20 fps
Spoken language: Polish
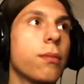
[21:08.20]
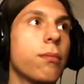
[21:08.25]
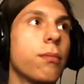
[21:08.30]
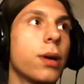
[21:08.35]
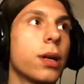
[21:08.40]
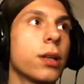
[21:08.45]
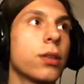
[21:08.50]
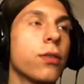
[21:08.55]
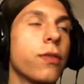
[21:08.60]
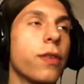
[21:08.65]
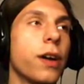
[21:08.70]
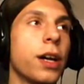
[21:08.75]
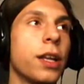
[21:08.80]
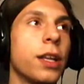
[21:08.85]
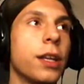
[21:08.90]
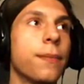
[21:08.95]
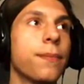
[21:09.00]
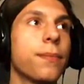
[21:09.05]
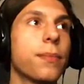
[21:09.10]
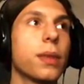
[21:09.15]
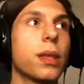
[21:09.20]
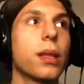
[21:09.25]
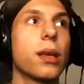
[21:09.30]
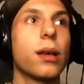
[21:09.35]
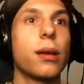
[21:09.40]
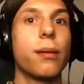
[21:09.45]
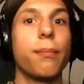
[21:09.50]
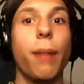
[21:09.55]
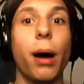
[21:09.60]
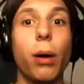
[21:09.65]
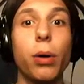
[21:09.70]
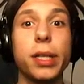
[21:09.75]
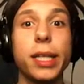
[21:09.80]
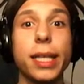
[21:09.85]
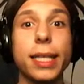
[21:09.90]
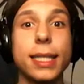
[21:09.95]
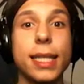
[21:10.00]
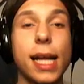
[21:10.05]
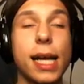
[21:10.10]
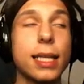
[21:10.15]
Bardzo fajnie. Mały
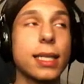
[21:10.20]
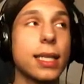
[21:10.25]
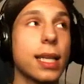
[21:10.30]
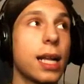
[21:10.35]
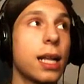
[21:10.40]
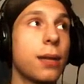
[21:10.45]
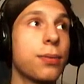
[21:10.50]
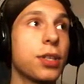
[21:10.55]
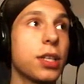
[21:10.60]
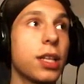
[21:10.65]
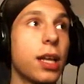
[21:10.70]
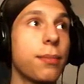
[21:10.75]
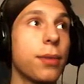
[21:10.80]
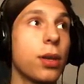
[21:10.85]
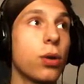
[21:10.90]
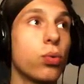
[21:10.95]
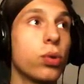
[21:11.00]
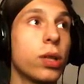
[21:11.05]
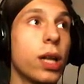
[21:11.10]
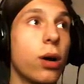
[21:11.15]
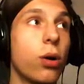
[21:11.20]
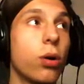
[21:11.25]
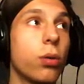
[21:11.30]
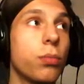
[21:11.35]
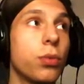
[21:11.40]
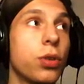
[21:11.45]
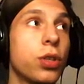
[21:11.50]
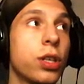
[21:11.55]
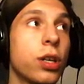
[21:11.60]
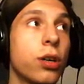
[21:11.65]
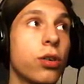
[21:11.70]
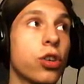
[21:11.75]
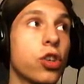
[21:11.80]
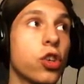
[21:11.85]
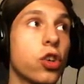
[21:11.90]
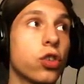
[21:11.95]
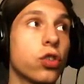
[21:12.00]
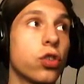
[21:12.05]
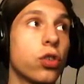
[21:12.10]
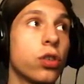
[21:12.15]
dystans, ale przynajmniej udało mi się
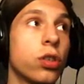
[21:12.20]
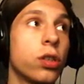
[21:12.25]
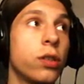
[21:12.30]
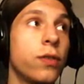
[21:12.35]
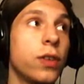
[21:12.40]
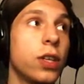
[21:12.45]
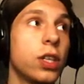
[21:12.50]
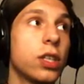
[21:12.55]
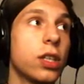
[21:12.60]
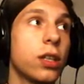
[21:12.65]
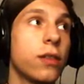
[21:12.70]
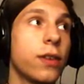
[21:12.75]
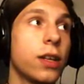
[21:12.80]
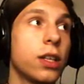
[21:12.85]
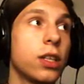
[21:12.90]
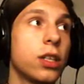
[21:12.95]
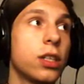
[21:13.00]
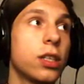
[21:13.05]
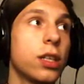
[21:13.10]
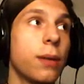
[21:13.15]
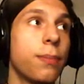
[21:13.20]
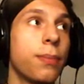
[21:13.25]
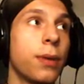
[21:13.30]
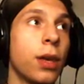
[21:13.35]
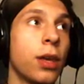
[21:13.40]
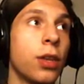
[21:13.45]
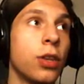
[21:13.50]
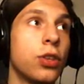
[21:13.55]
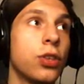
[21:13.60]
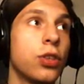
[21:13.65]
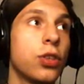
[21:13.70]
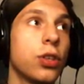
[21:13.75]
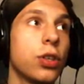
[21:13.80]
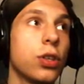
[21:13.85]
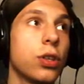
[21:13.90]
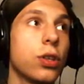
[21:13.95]
osiągnąć 225